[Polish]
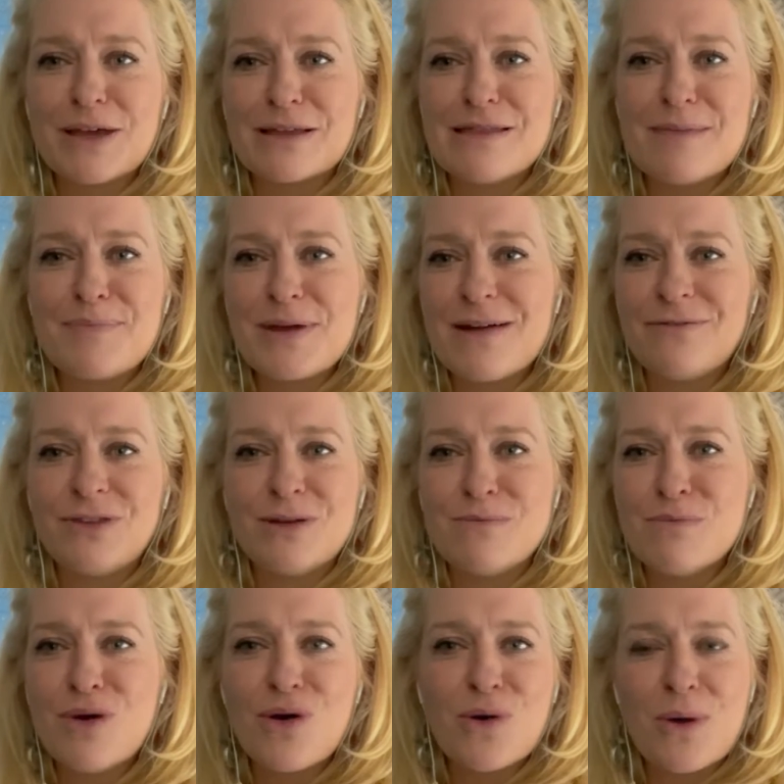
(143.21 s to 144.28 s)
tak naprawdę
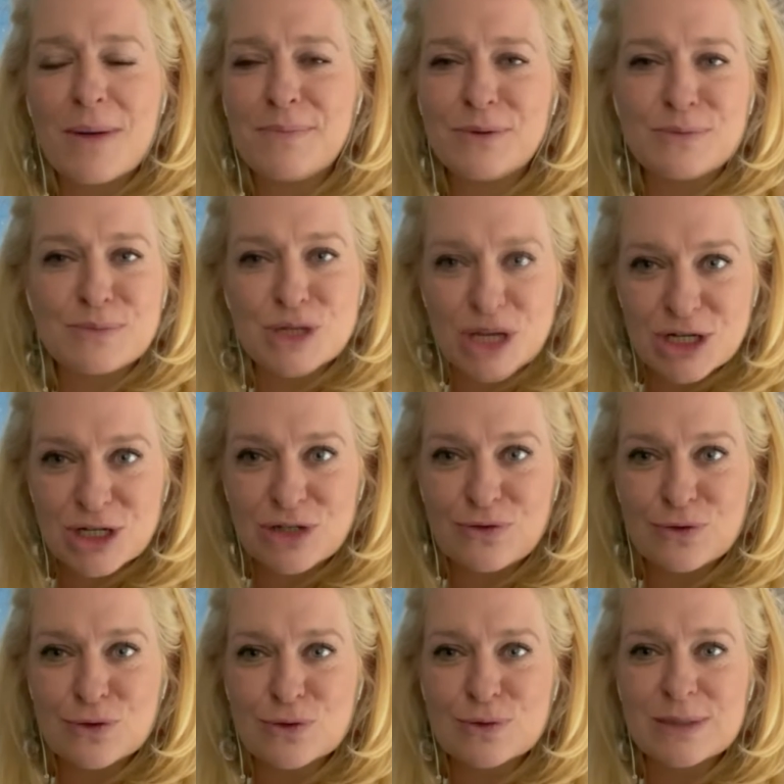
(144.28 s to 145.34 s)
mogłabym przeżyć
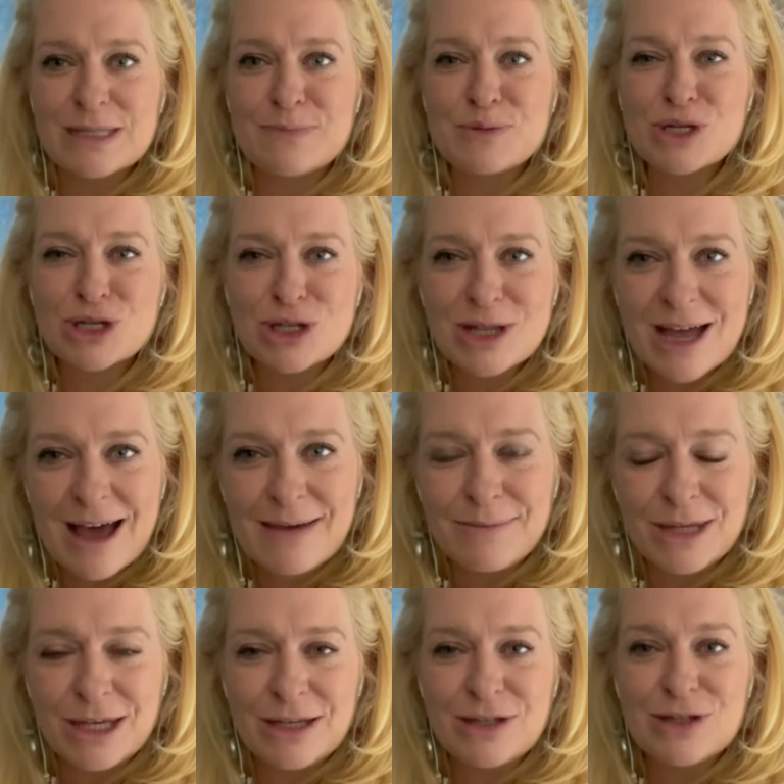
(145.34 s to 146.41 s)
w Gruzji
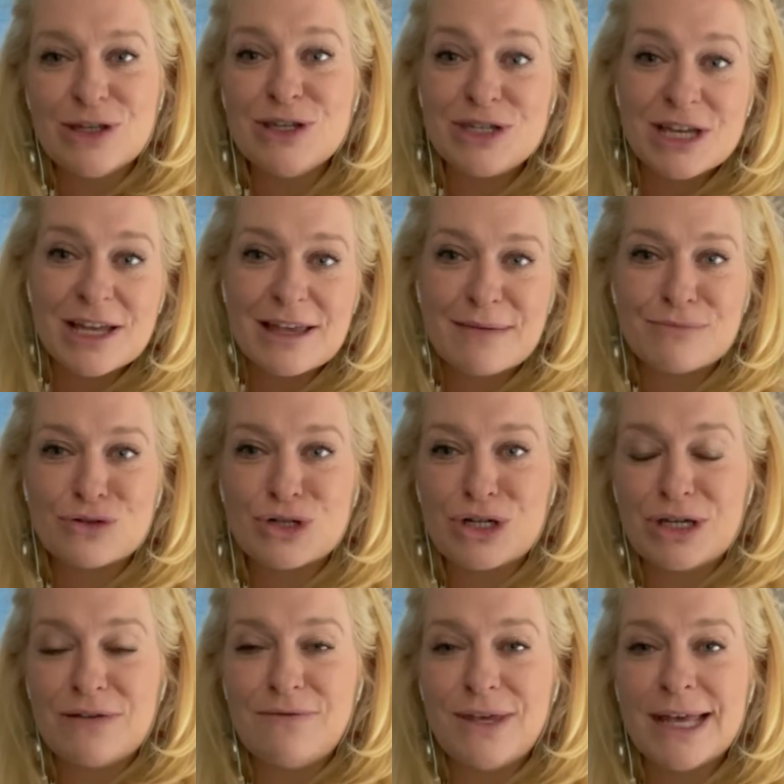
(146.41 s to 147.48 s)
przynajmniej tydzień, a
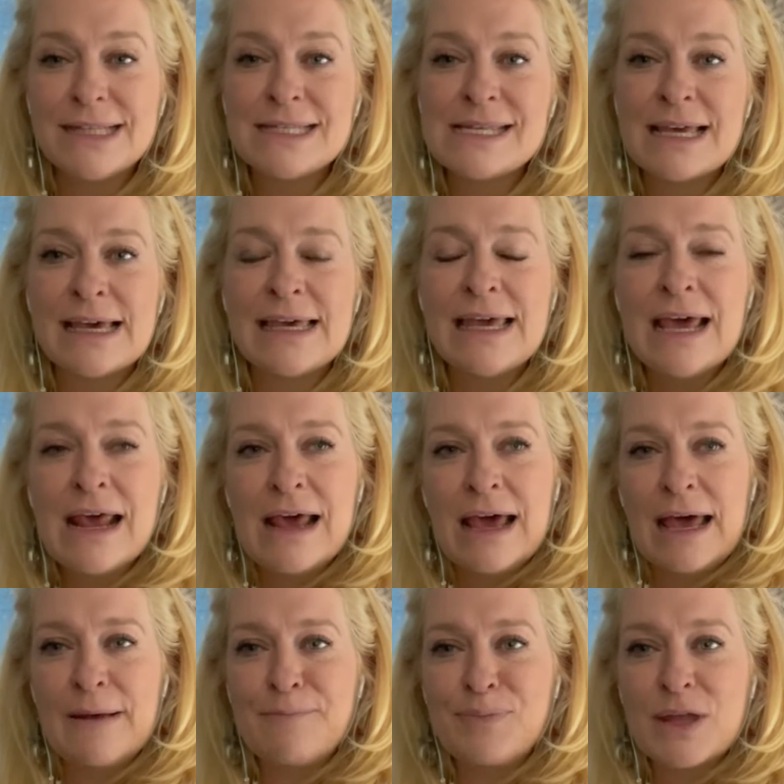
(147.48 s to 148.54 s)
może i więcej.
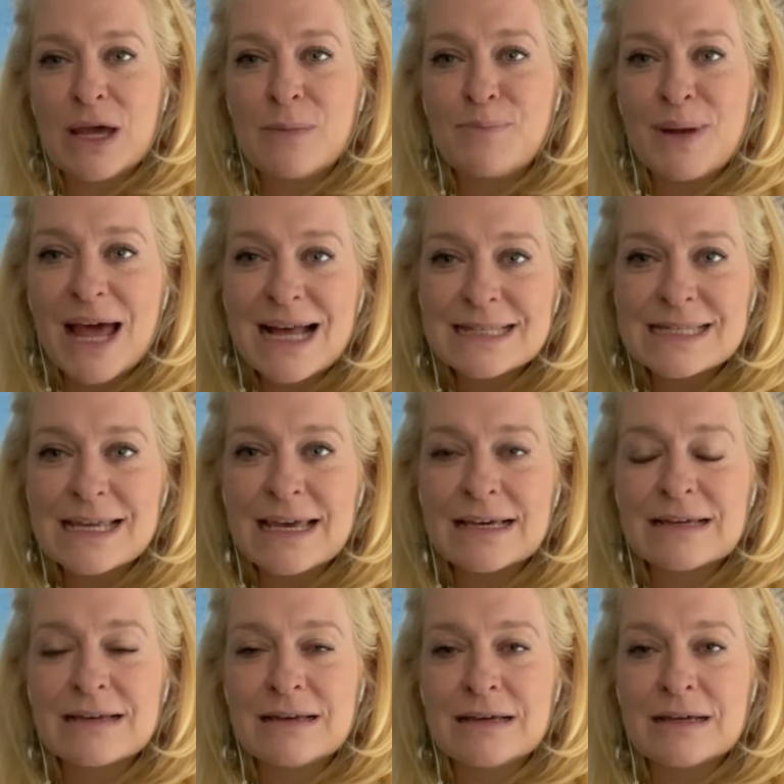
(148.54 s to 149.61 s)

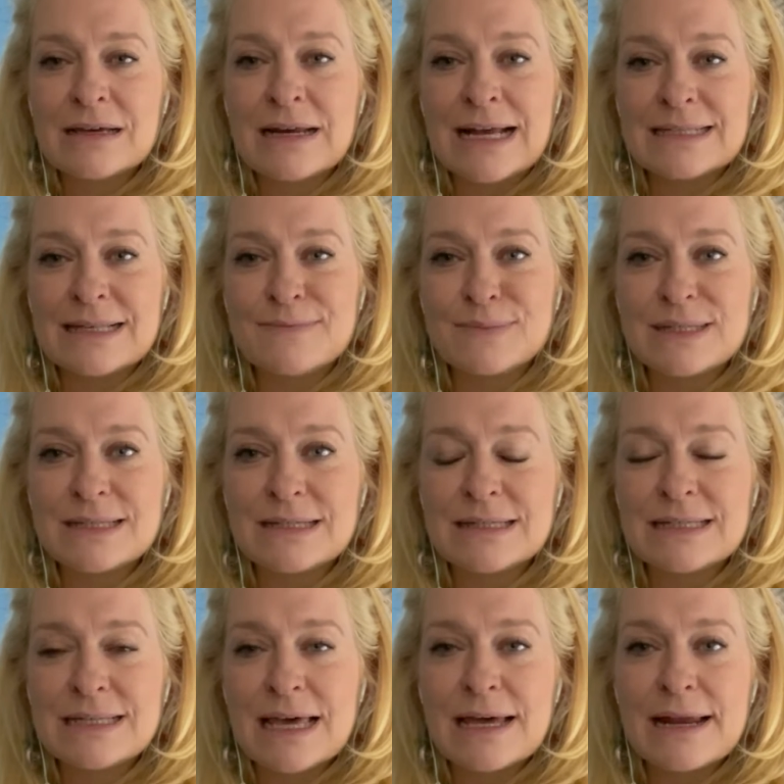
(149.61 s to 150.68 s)
Placek razem z
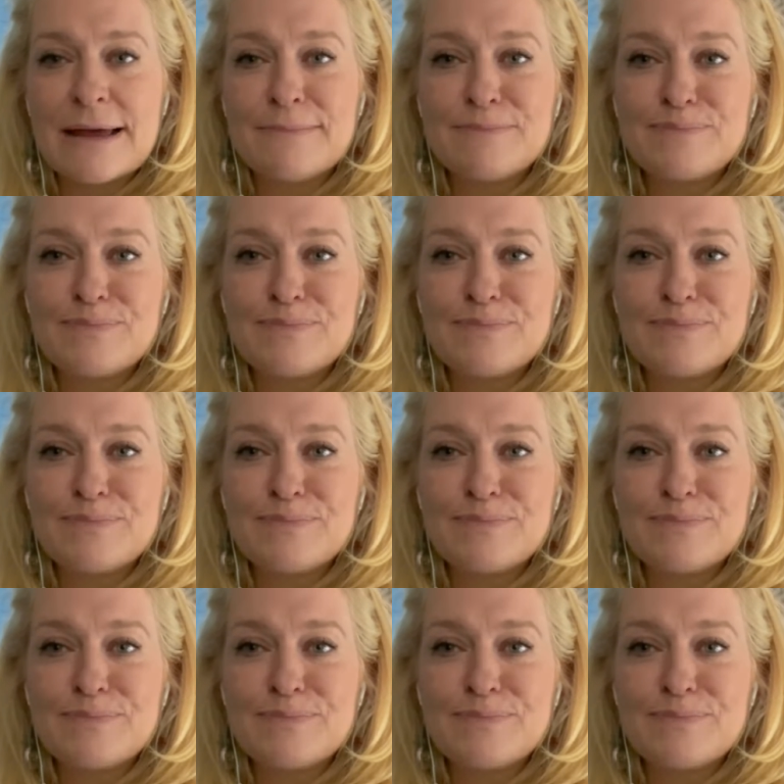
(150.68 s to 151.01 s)
serem